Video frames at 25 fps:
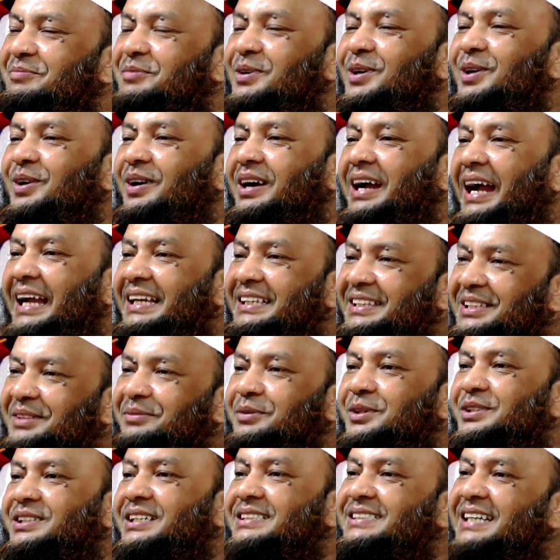বলল
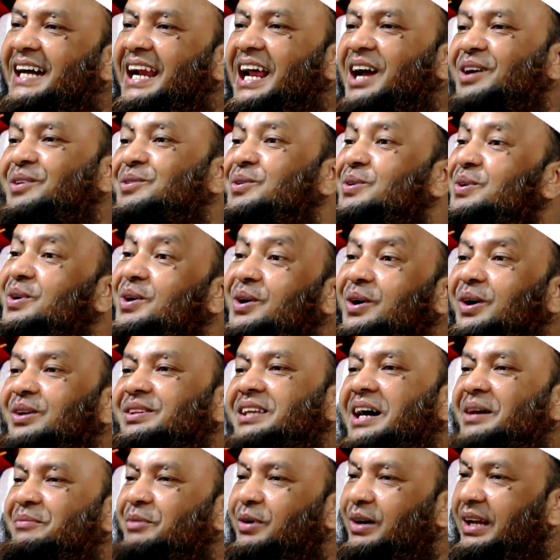খাইতে বসে যারা কোনো
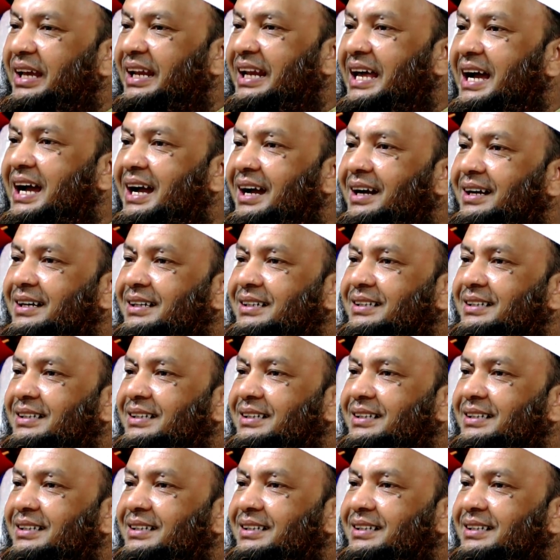কথা বলে না